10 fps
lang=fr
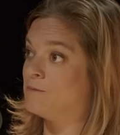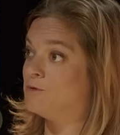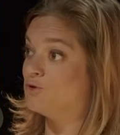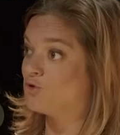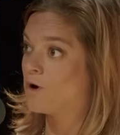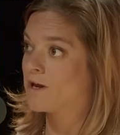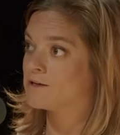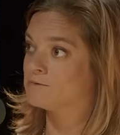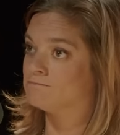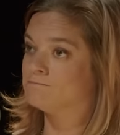famille de trois
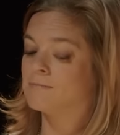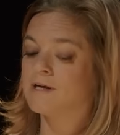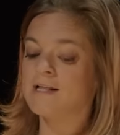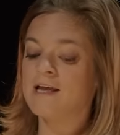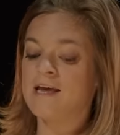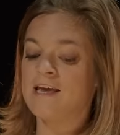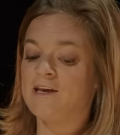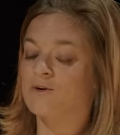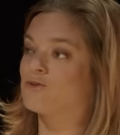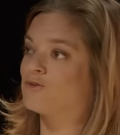garçons.
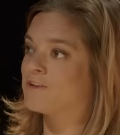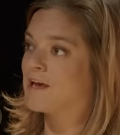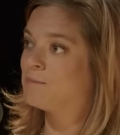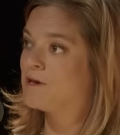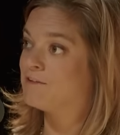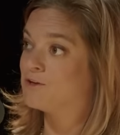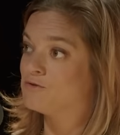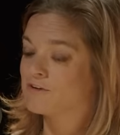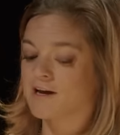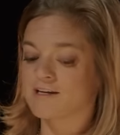Et on s'entend très bien avec nos
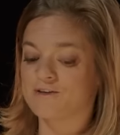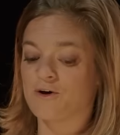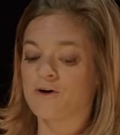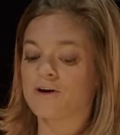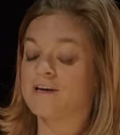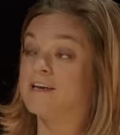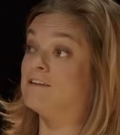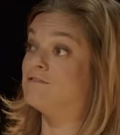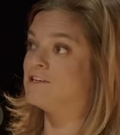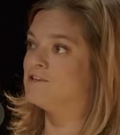frères et sœurs. Et
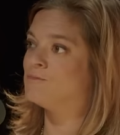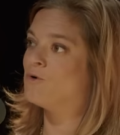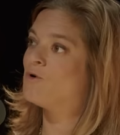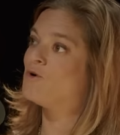effectivement,